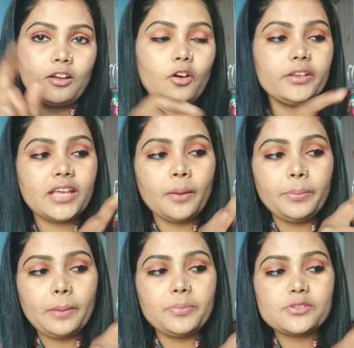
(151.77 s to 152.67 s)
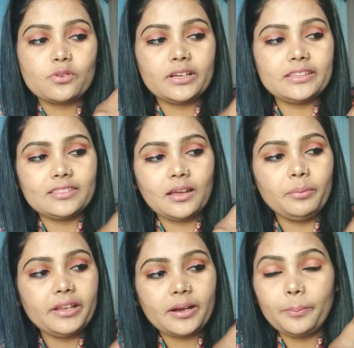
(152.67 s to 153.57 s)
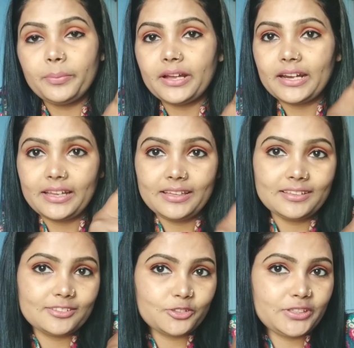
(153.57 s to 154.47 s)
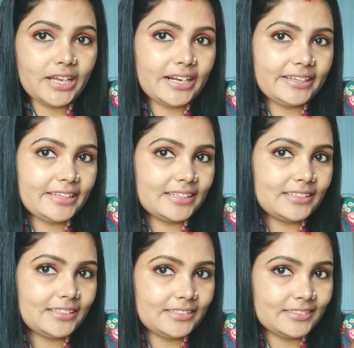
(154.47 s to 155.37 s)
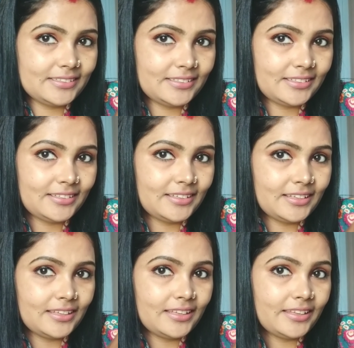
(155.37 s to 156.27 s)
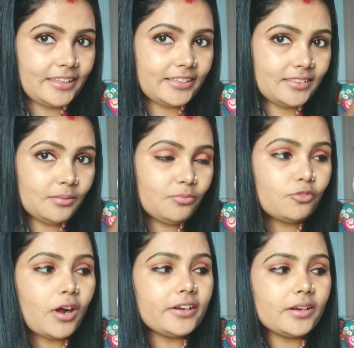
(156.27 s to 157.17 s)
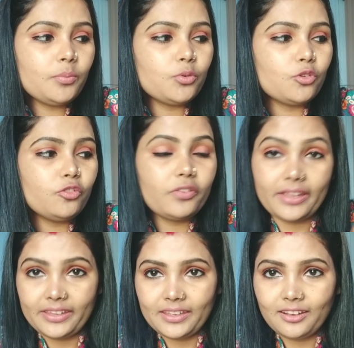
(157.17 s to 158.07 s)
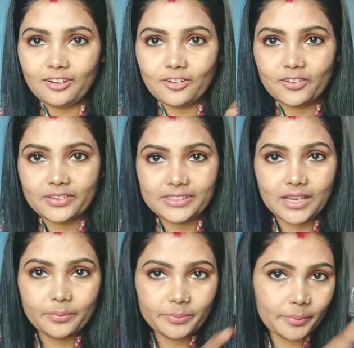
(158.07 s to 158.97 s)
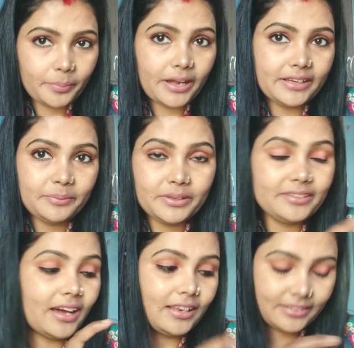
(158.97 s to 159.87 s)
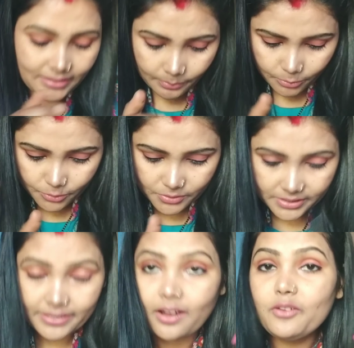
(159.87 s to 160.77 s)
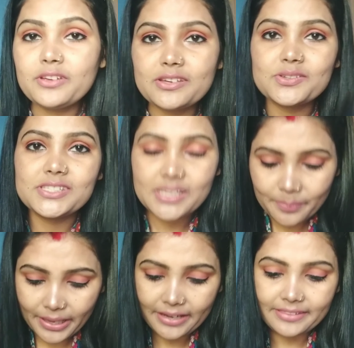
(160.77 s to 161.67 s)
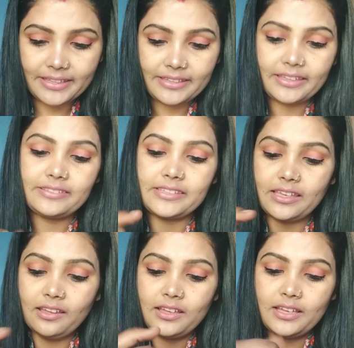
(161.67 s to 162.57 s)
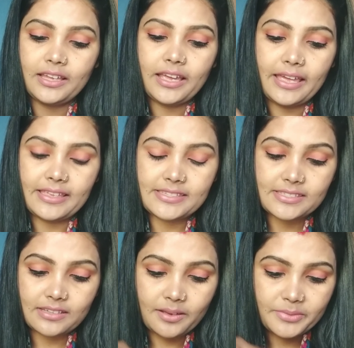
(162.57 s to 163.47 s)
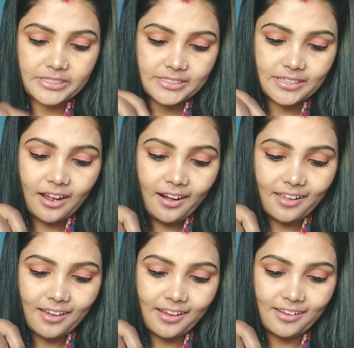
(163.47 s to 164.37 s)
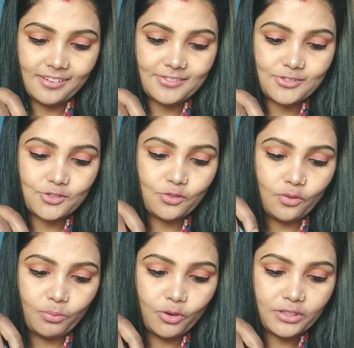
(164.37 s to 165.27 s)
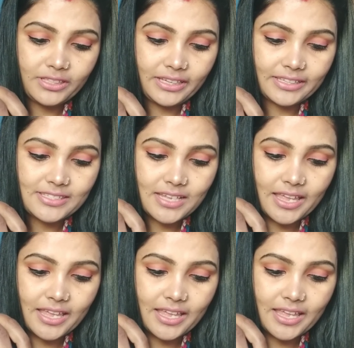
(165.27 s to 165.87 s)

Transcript: और यहाँ पे आप इसको कितना भी रब कर लें तो ये हटेगा नहीं एकदम वाटर प्रूफ है ये और यहाँ पे मैं पानी भी डालकर आप लोगों को दिखाऊंगी उससे पहले देखिए ये इसका मस्कारा जो बहुत ही अच्छा